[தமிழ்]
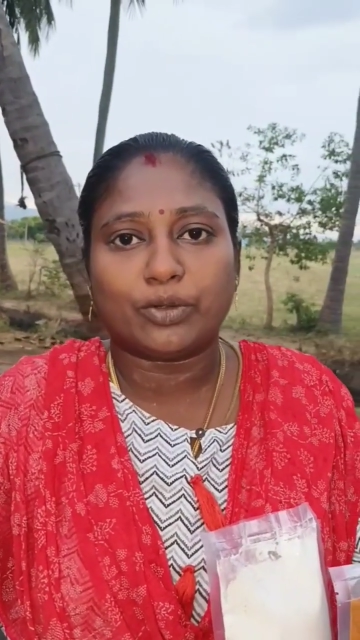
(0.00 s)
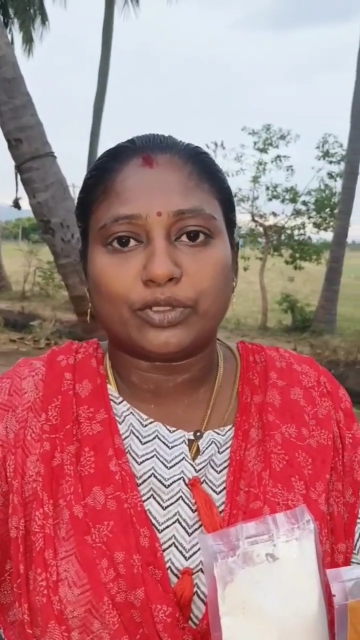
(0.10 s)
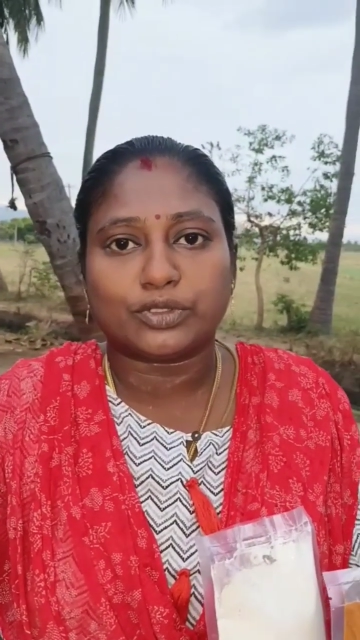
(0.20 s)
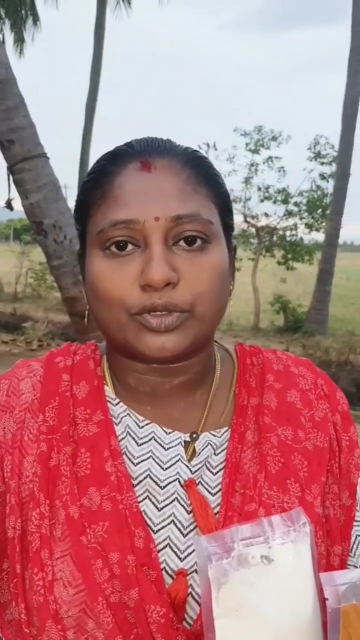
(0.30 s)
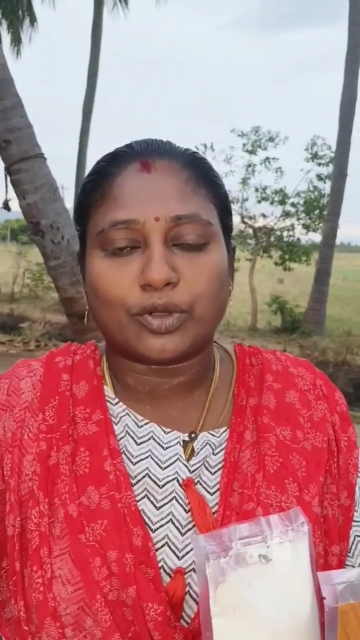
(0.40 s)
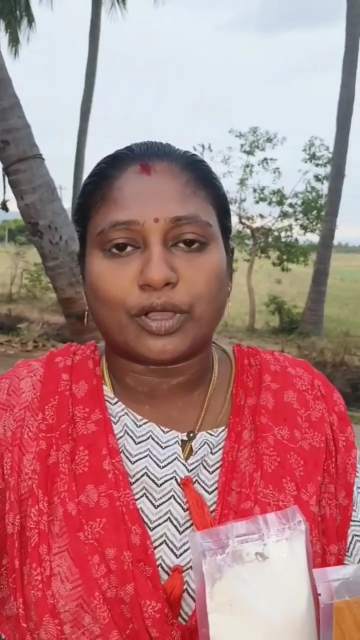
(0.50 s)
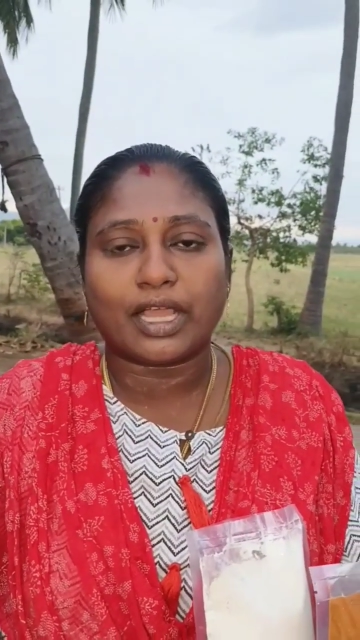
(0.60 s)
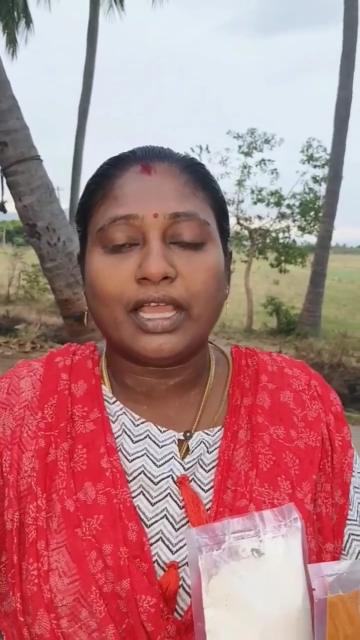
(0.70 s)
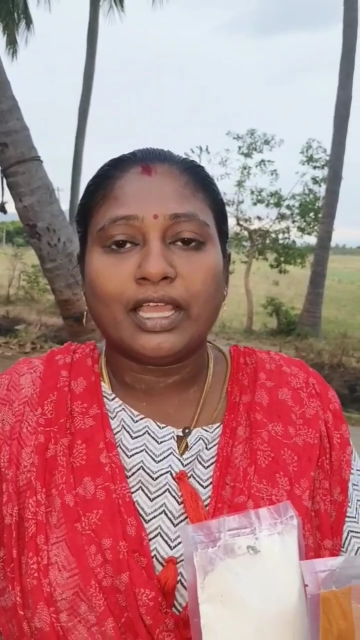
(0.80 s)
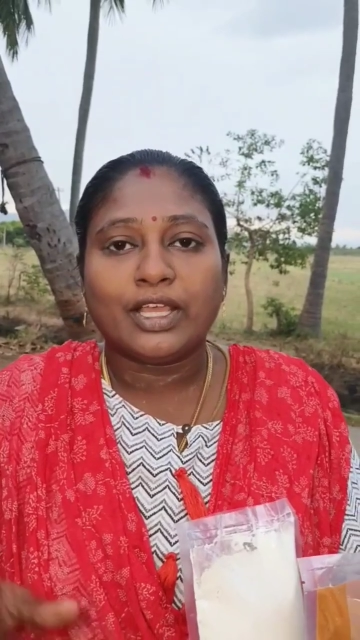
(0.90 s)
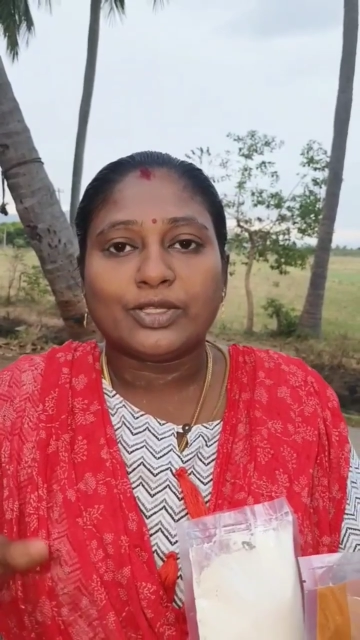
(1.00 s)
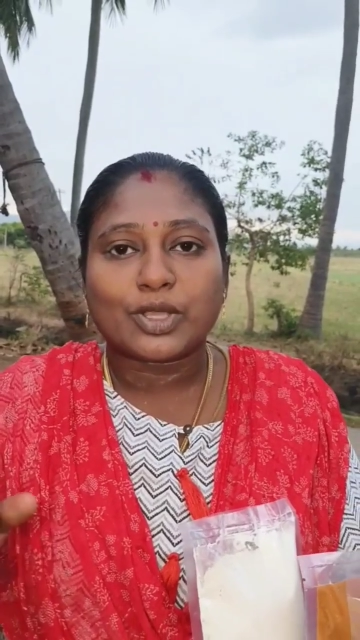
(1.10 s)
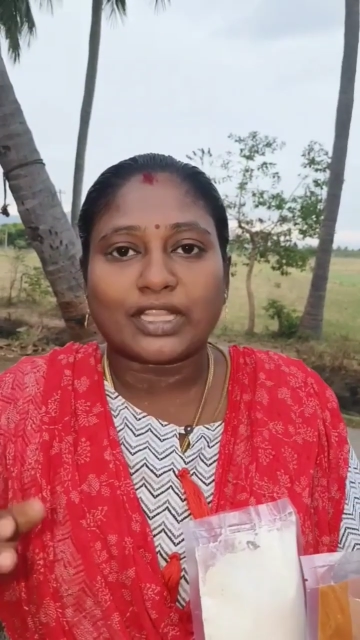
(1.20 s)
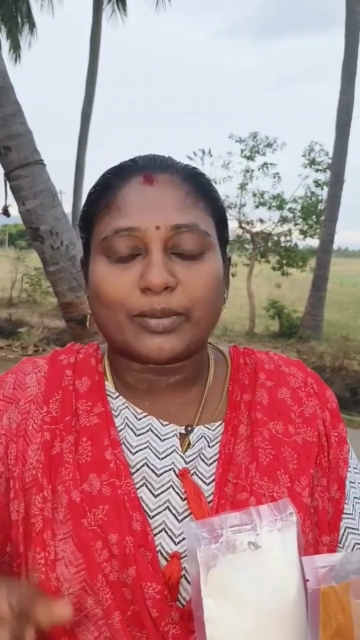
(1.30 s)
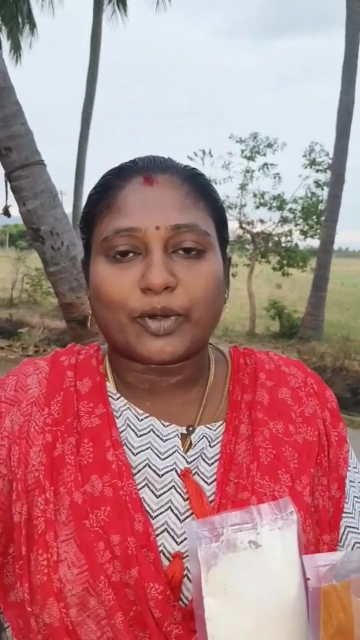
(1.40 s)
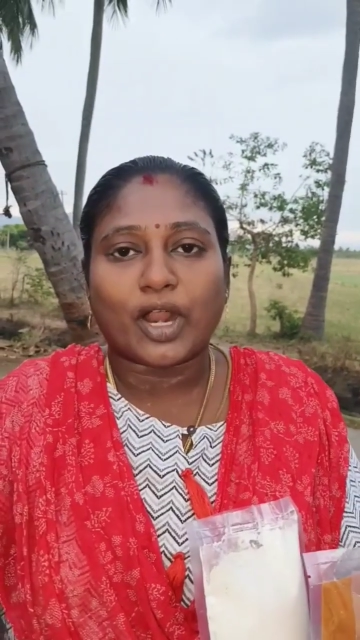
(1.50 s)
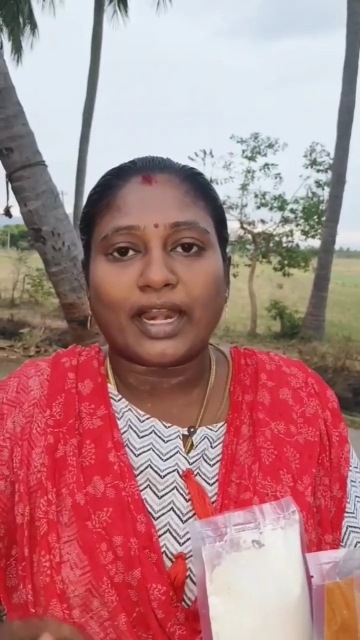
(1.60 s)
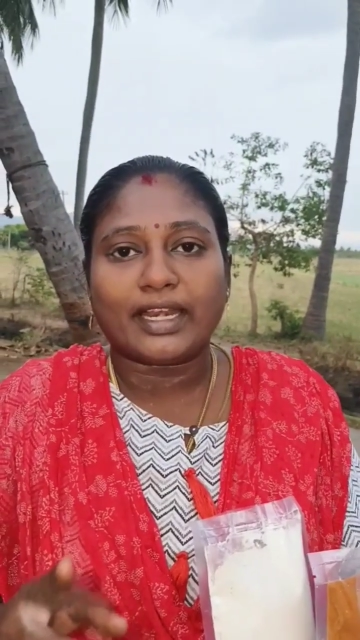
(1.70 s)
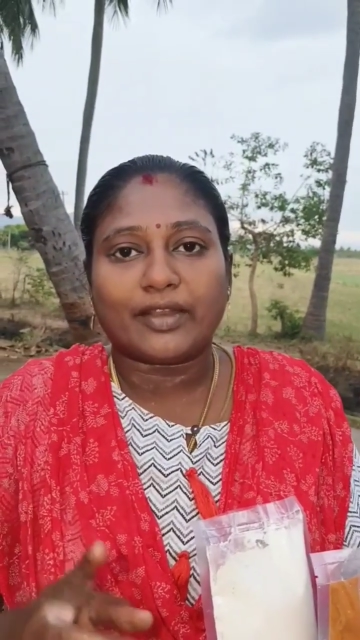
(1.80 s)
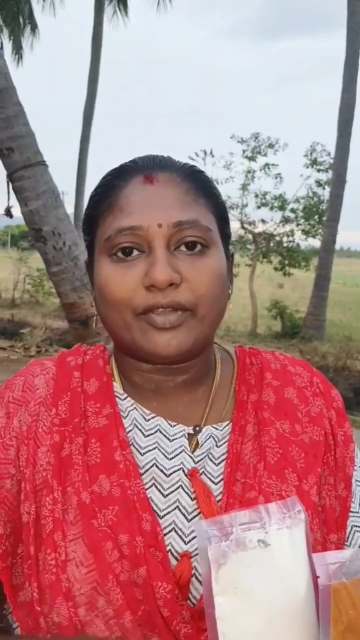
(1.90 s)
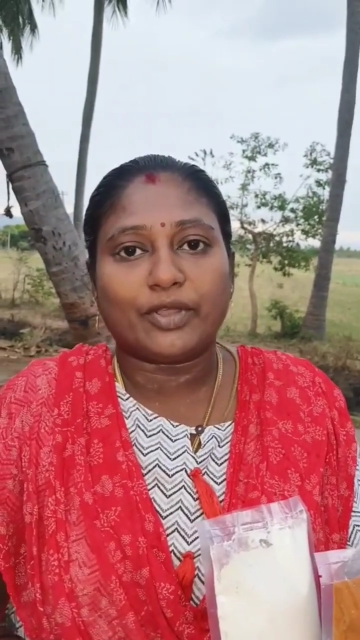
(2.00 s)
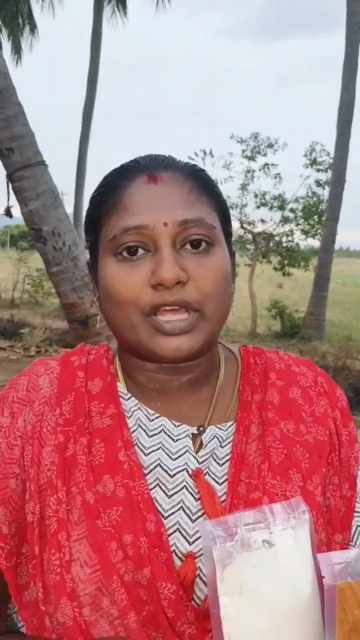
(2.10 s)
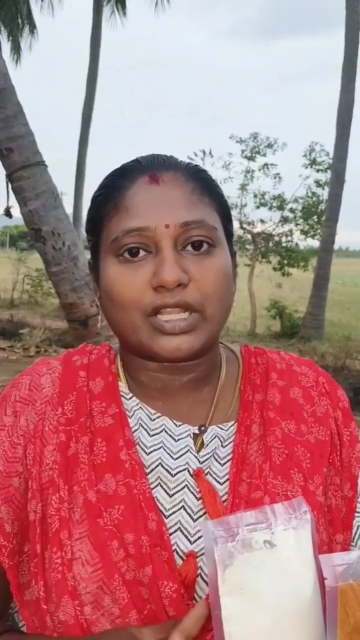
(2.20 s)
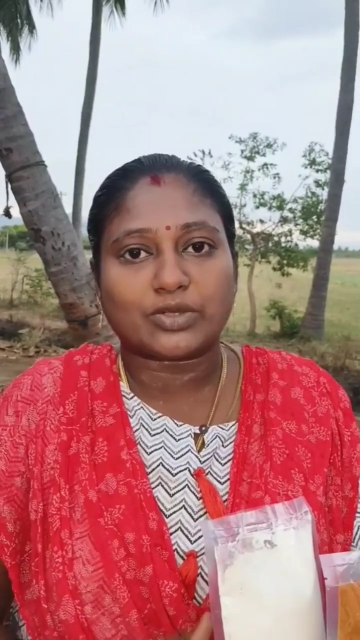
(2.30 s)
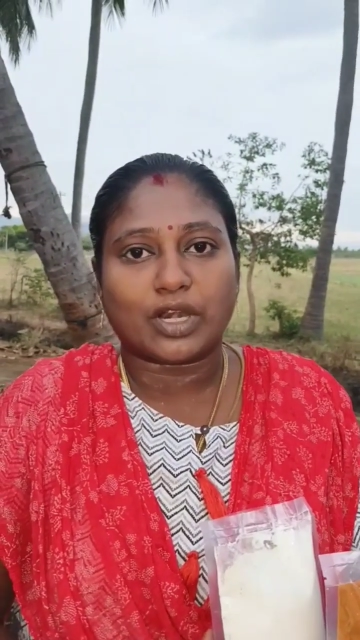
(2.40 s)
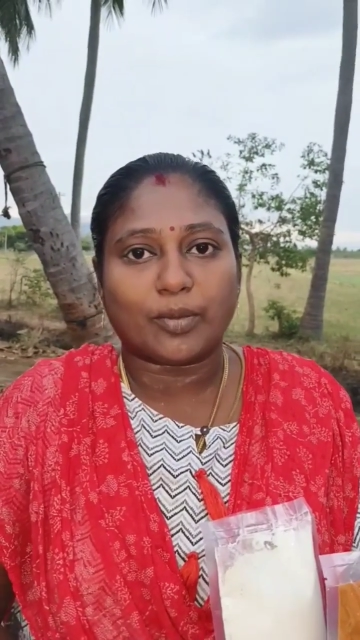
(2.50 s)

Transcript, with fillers: கொடுத்துட்ருக்கோங்க ஸோ அந்த ப்ராடக்ட் ரிவ்யூ தான் நான்